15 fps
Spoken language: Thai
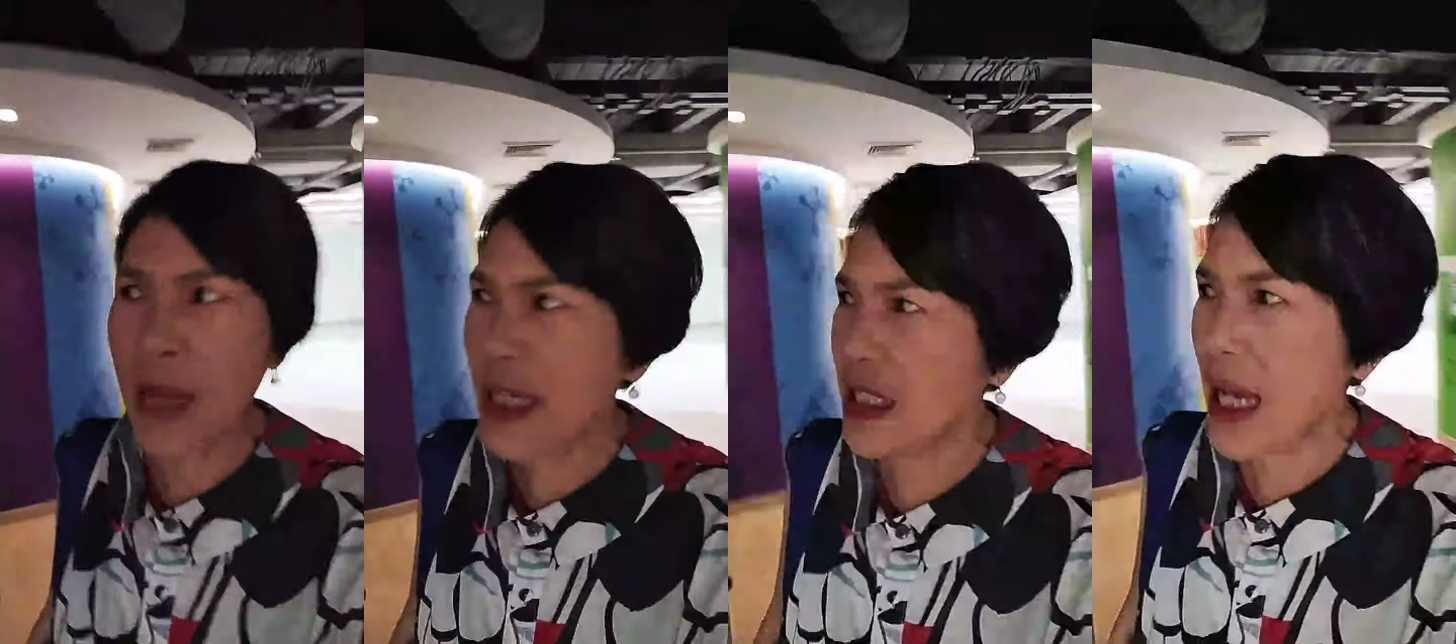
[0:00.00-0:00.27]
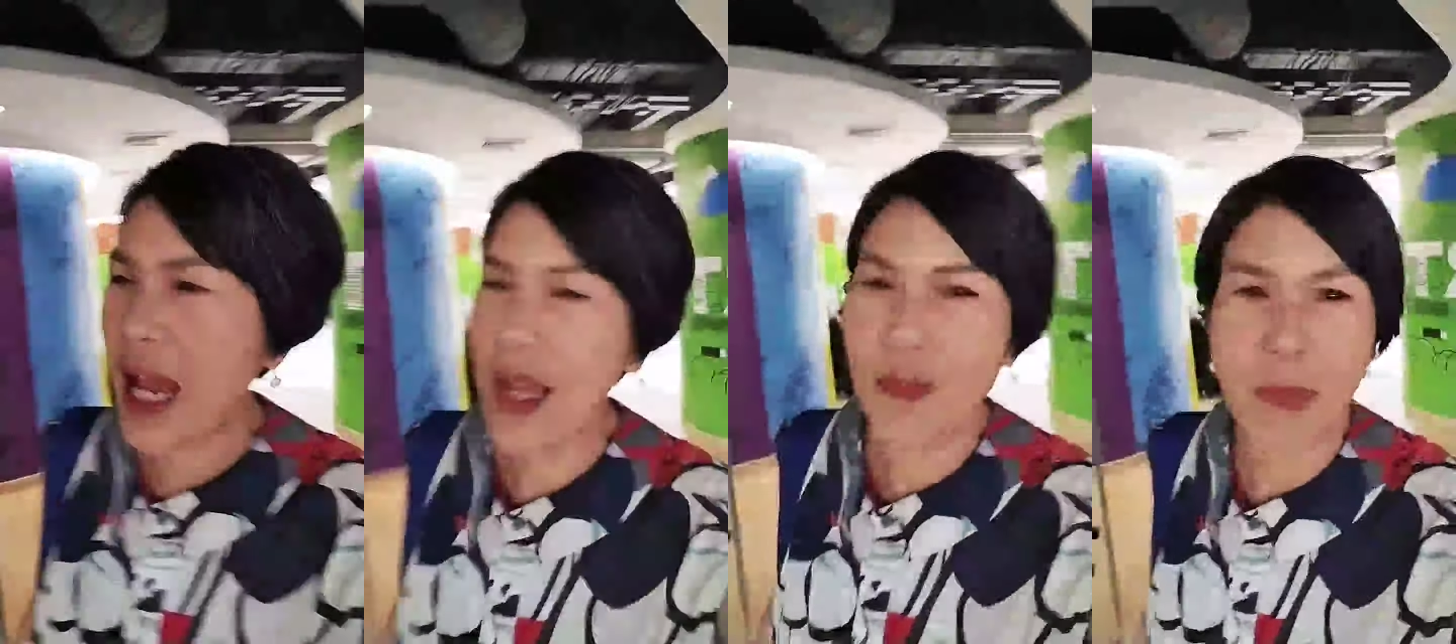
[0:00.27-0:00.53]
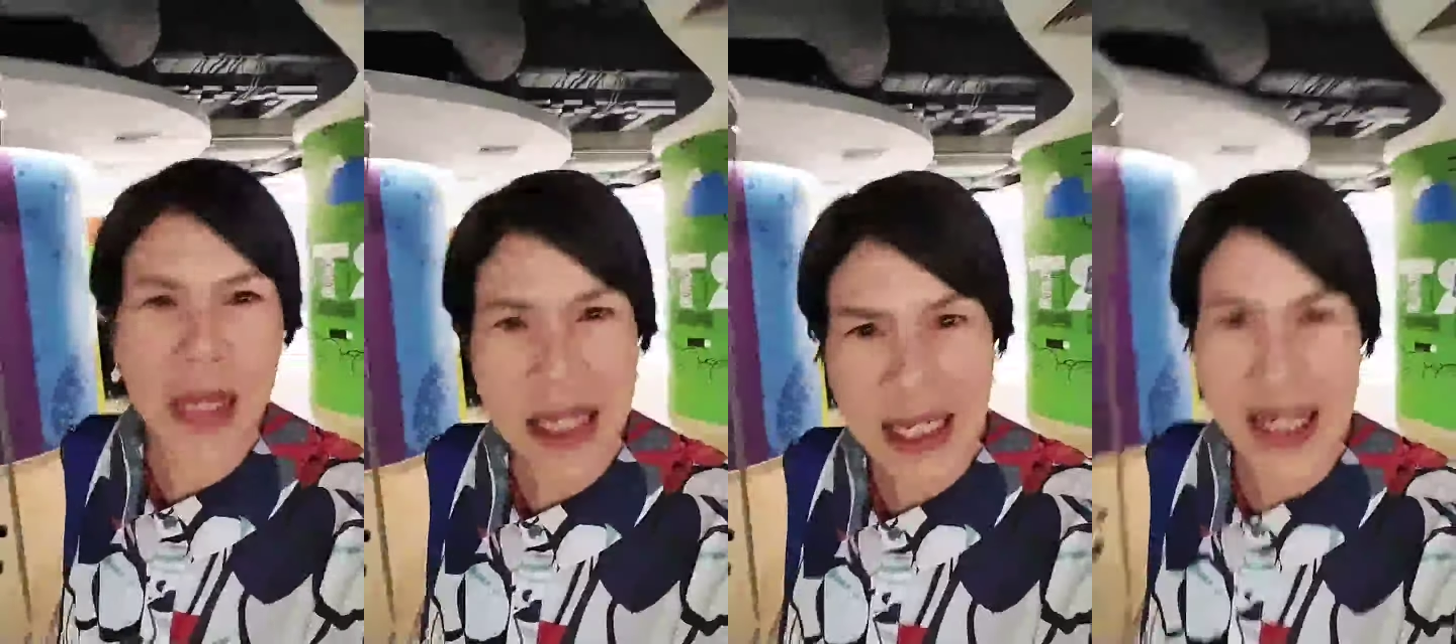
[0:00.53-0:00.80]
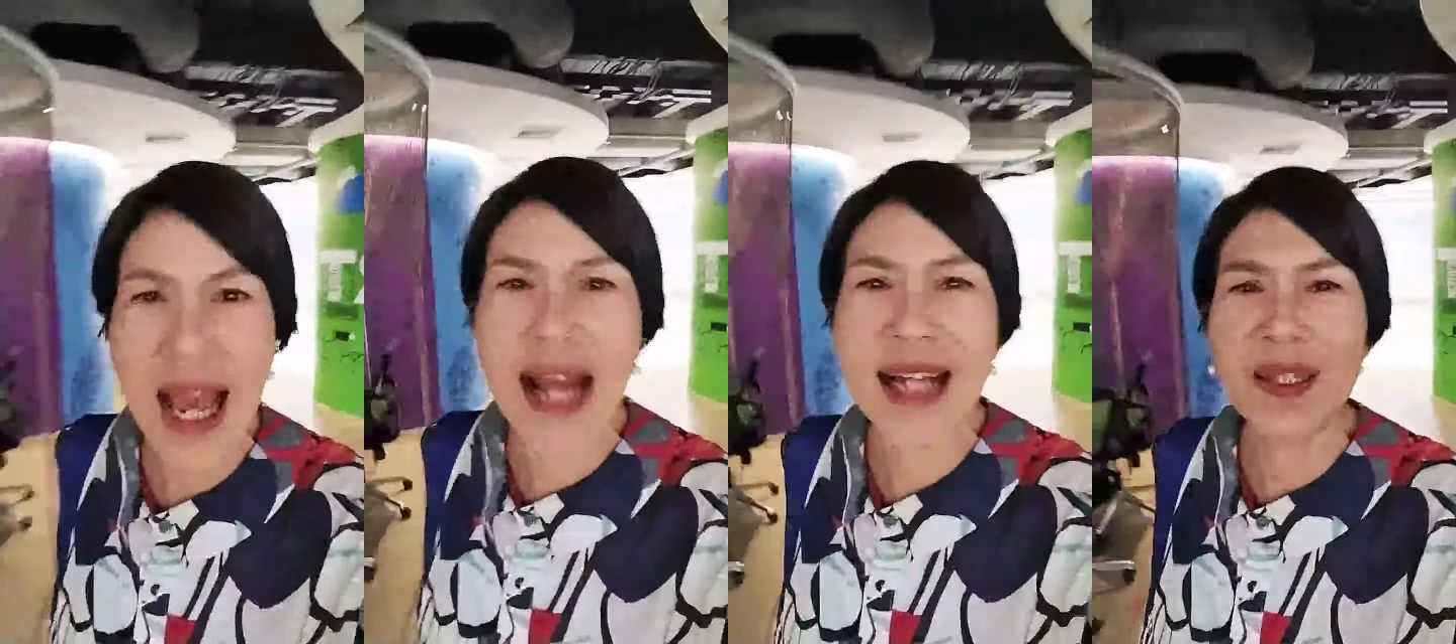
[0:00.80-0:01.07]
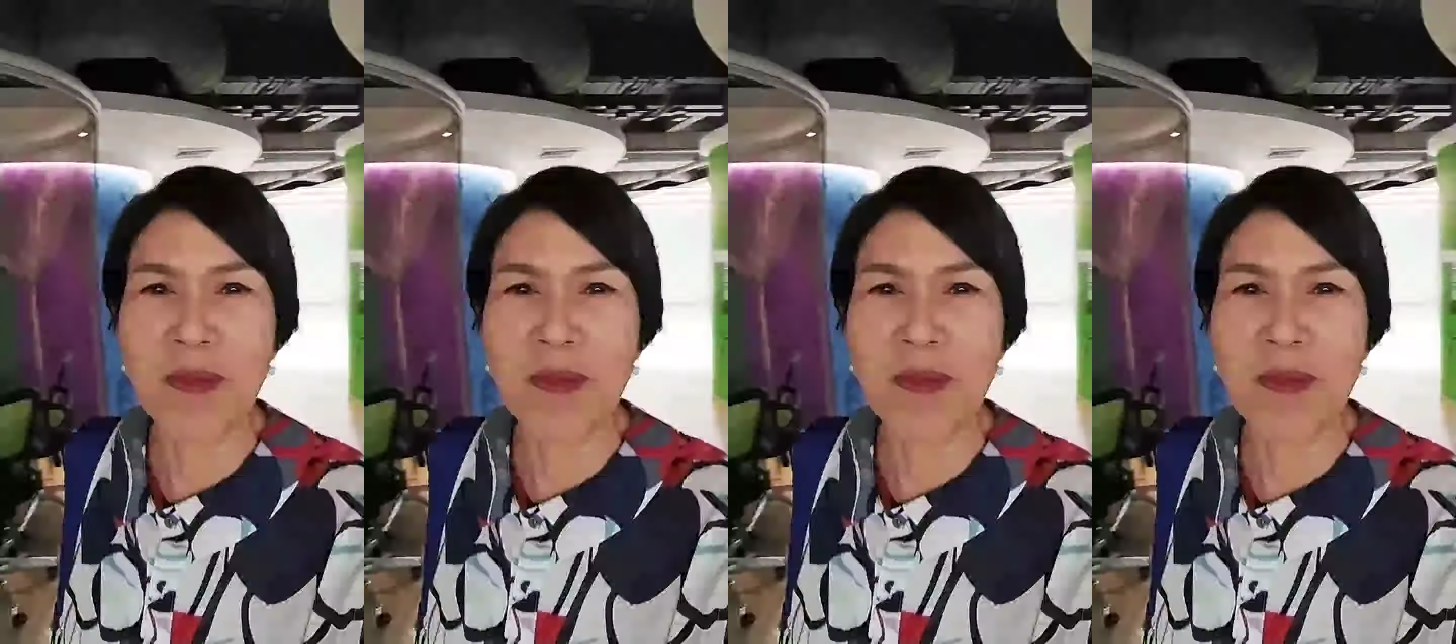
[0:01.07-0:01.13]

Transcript: ไม่ใช่ปีนี้